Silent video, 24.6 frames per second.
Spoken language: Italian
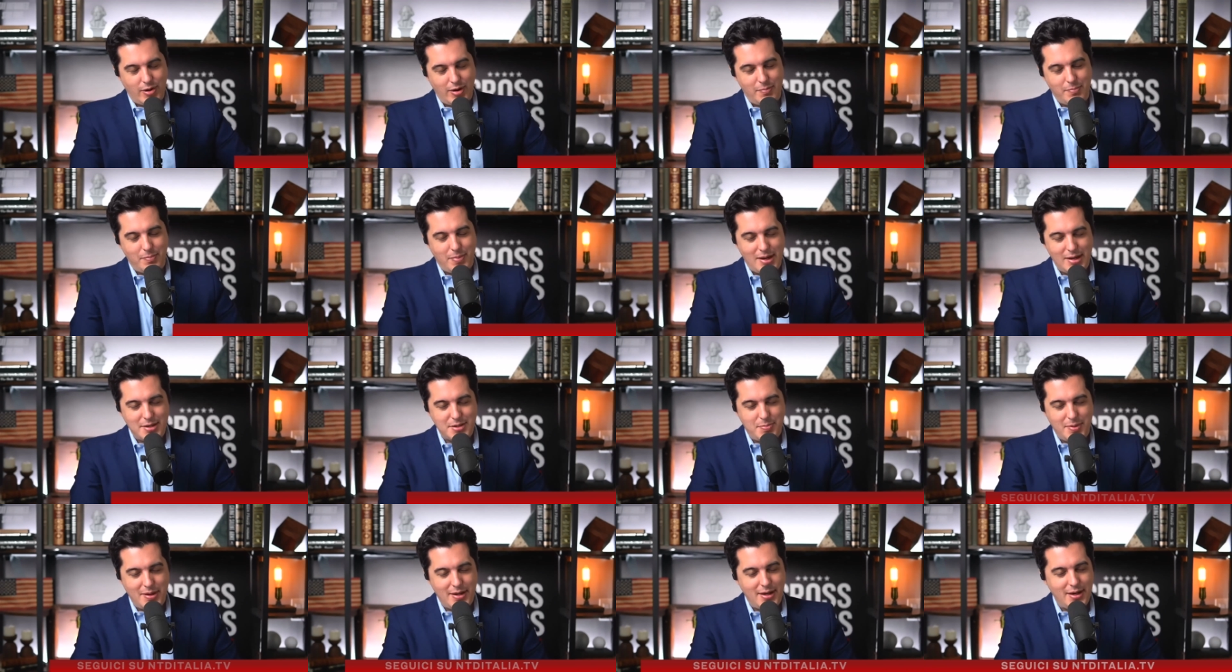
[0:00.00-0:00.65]

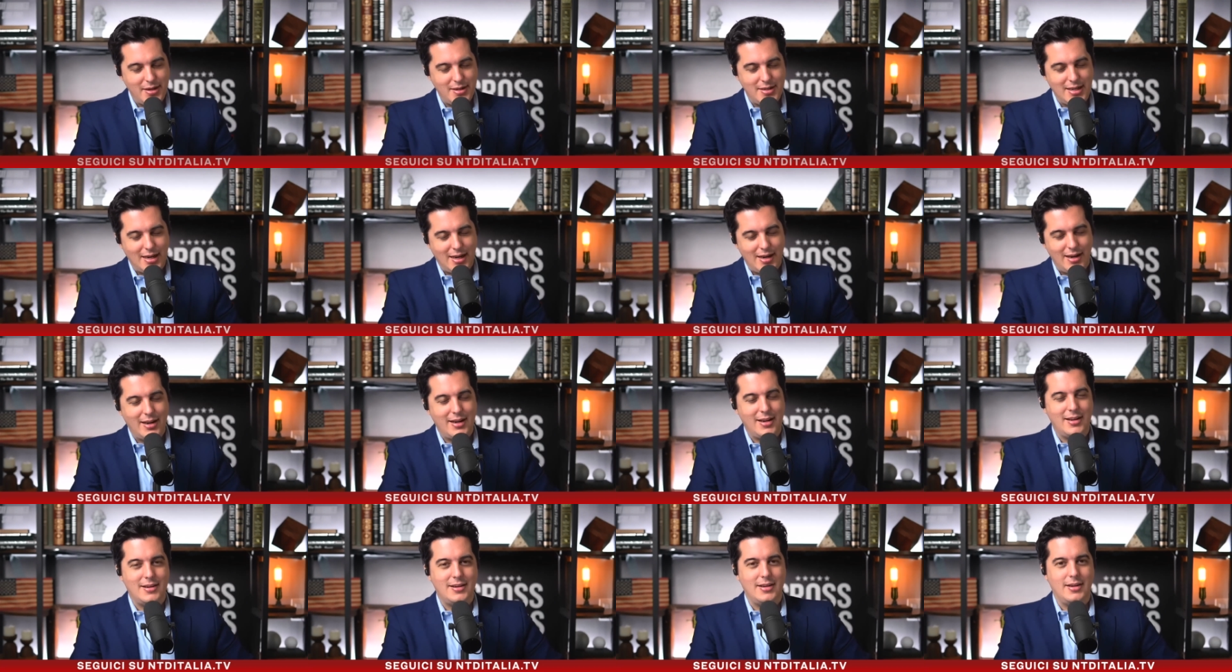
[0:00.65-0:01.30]
Trump è stato
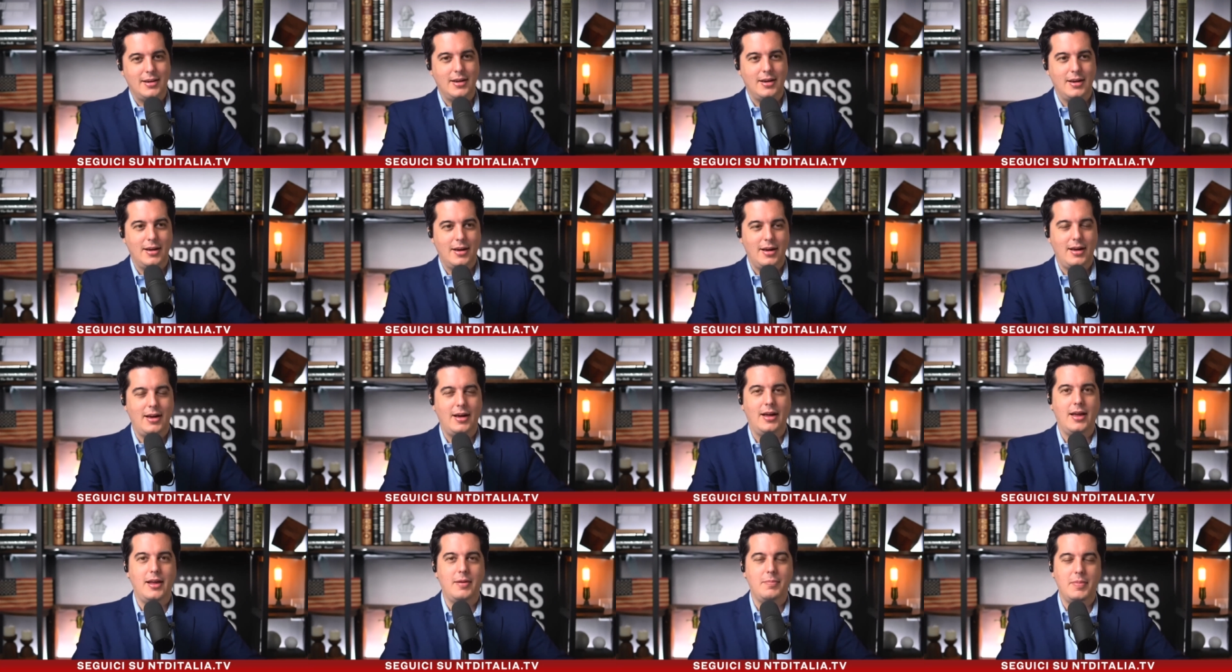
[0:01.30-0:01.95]

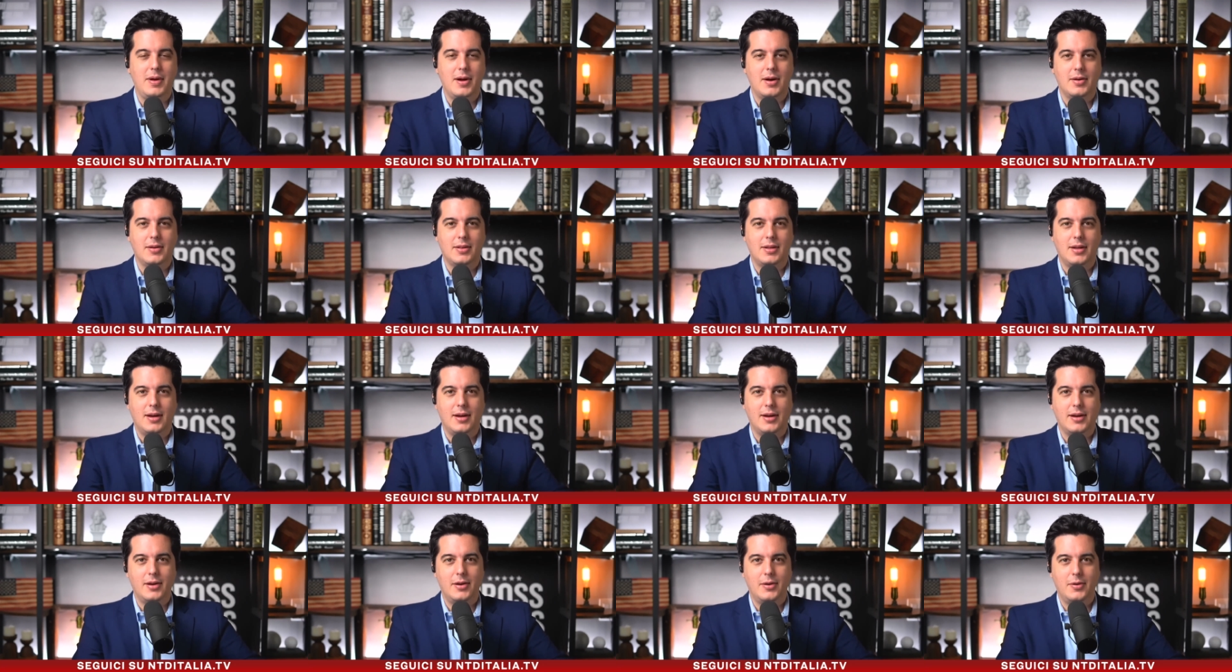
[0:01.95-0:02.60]
incriminato eh, a
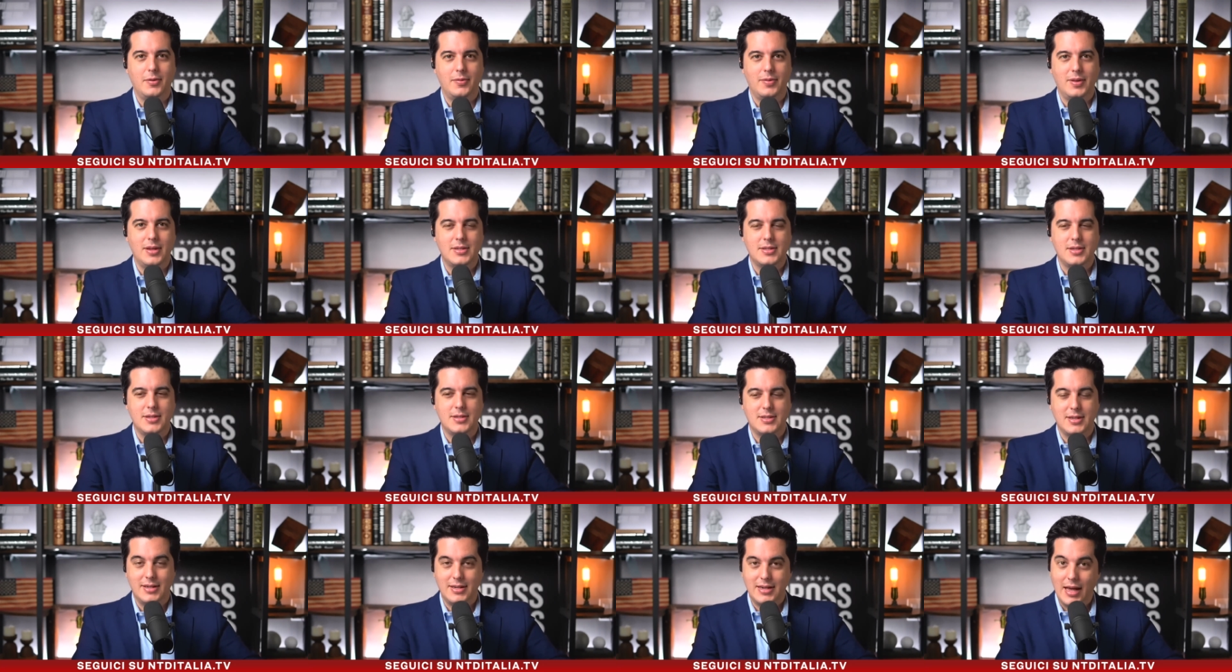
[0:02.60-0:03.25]
Mar-a-Lago.
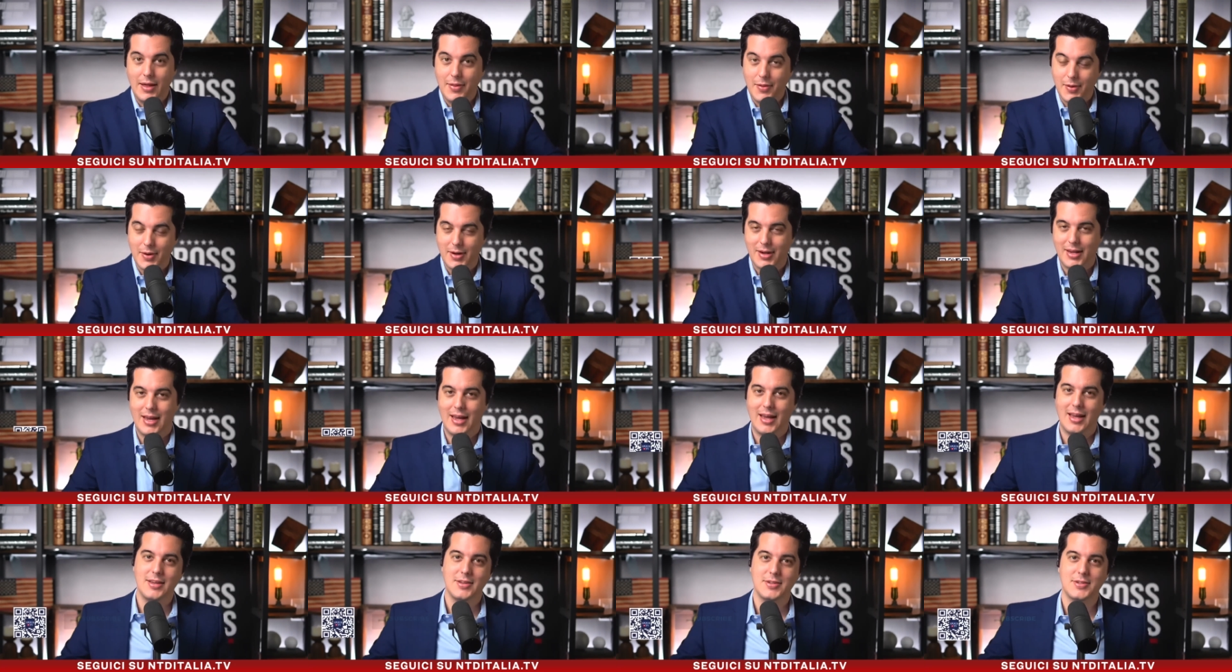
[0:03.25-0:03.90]
Ci
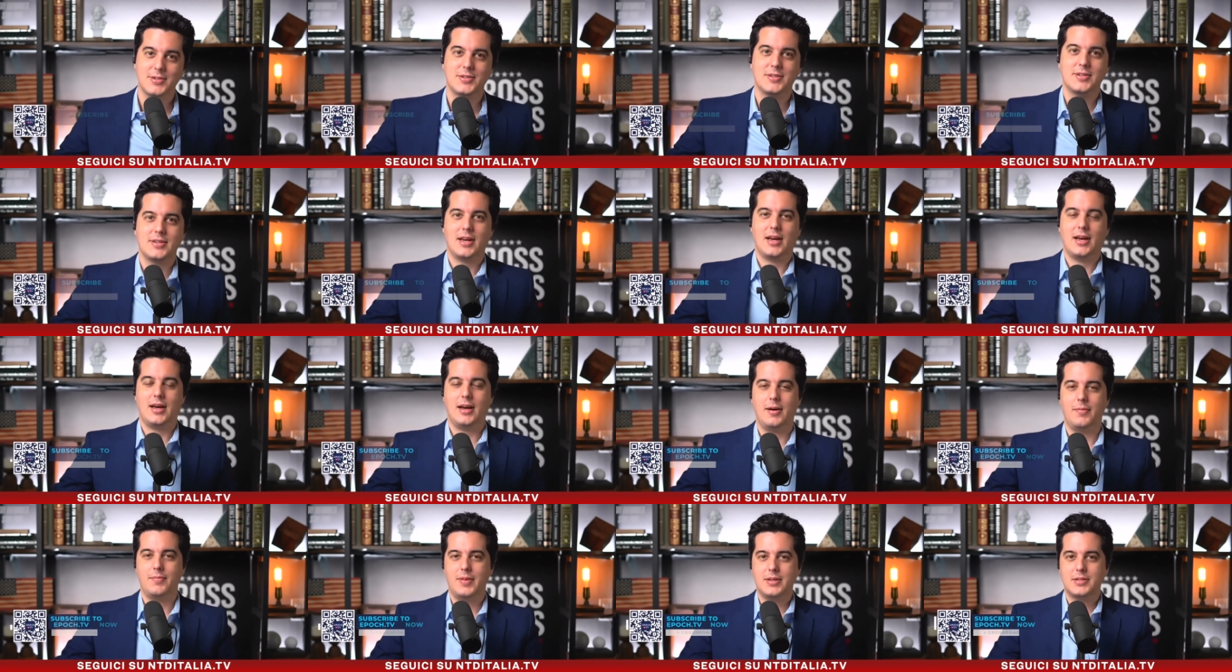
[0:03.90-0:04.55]
risiamo. Uh,
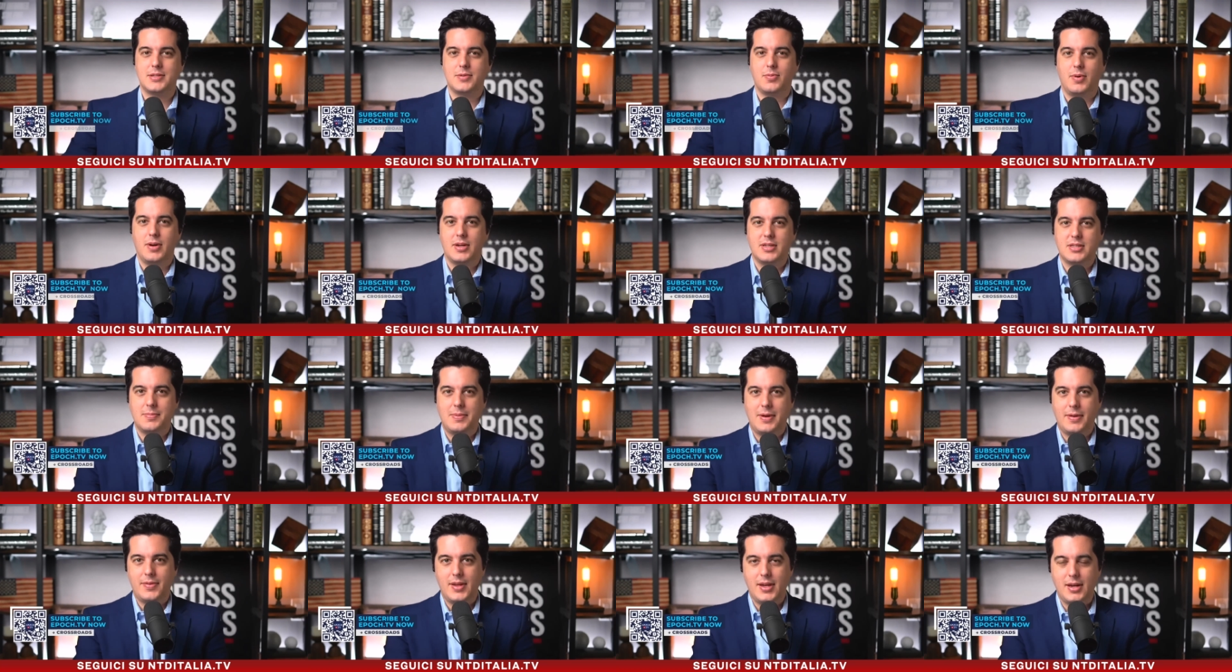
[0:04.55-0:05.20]
Questa
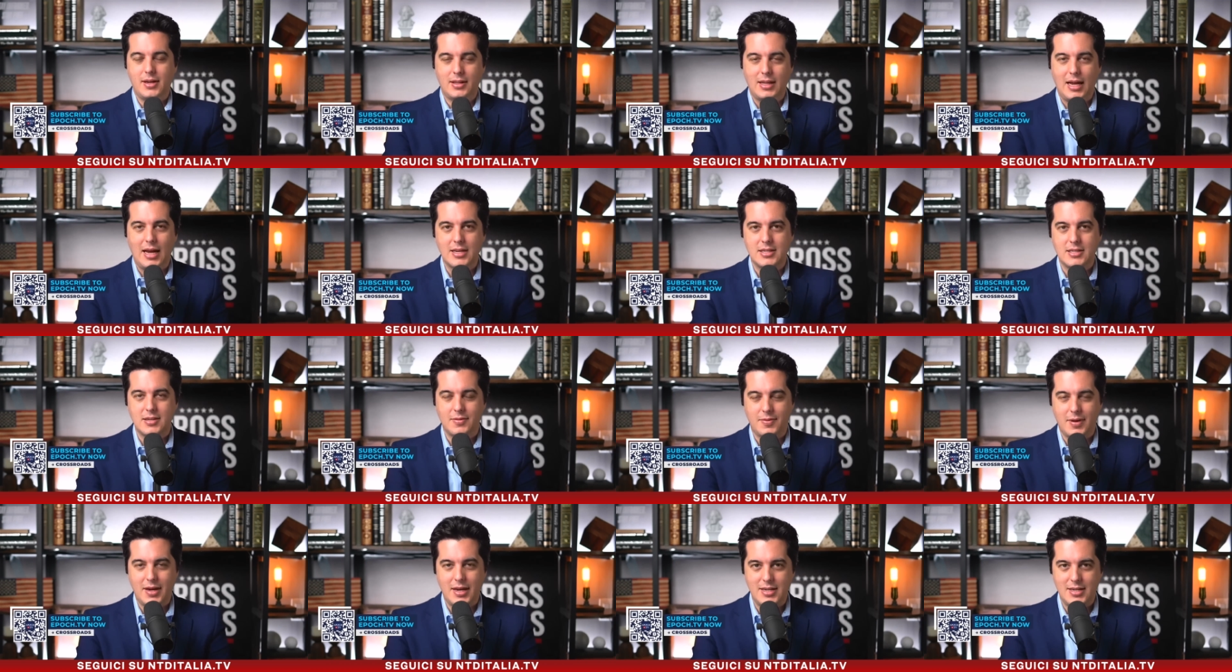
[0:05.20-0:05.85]
volta è per la
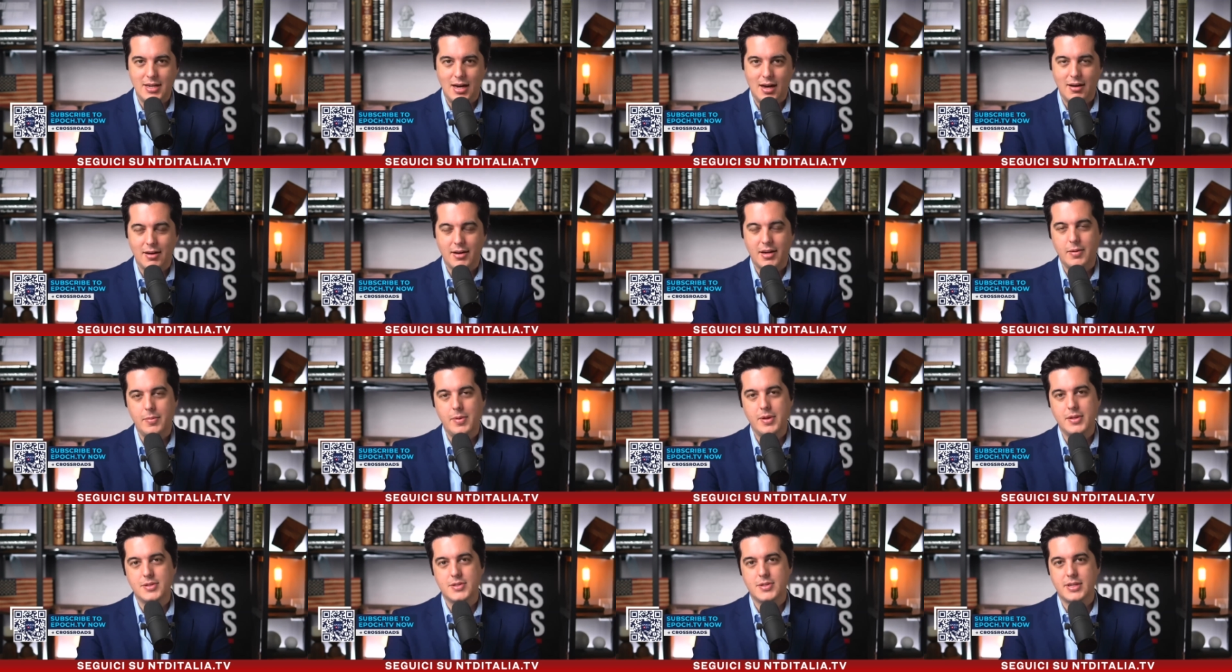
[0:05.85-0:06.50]
storia dei
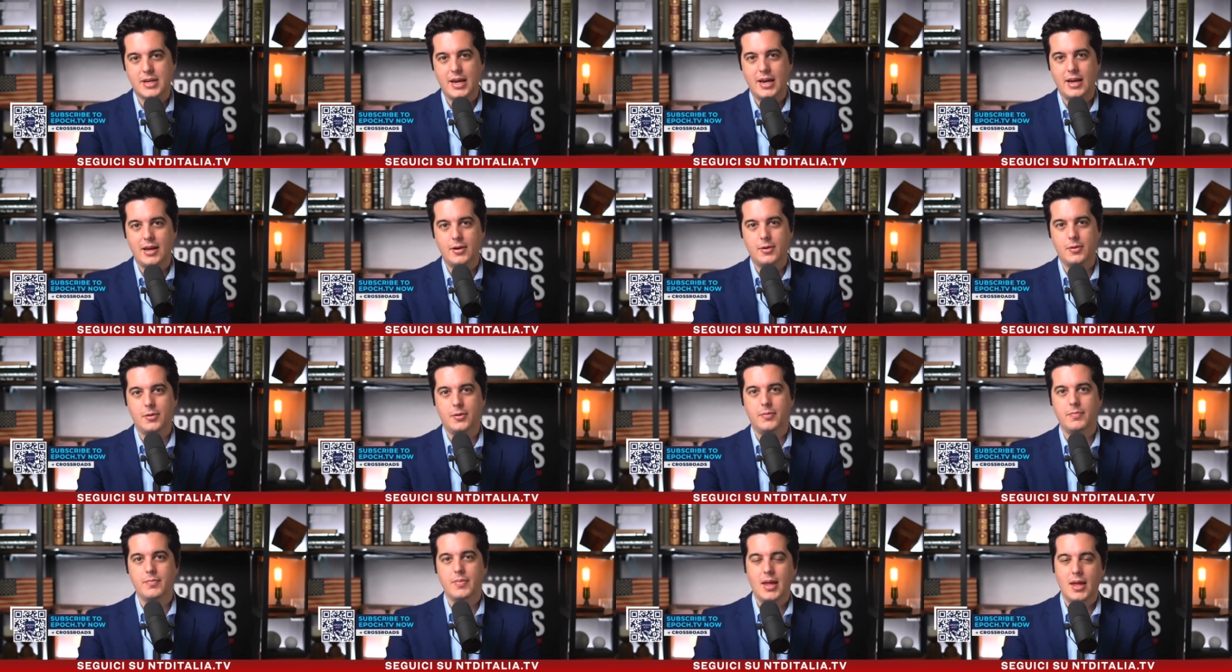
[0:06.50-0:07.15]
documenti
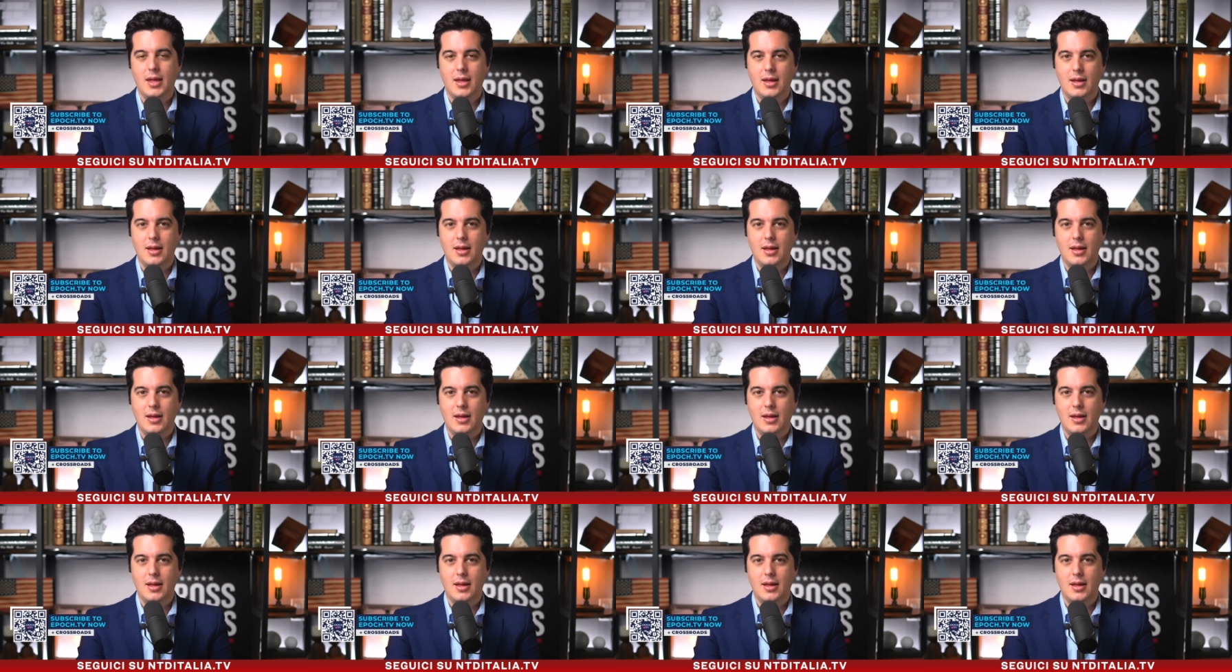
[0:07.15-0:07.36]
riservati.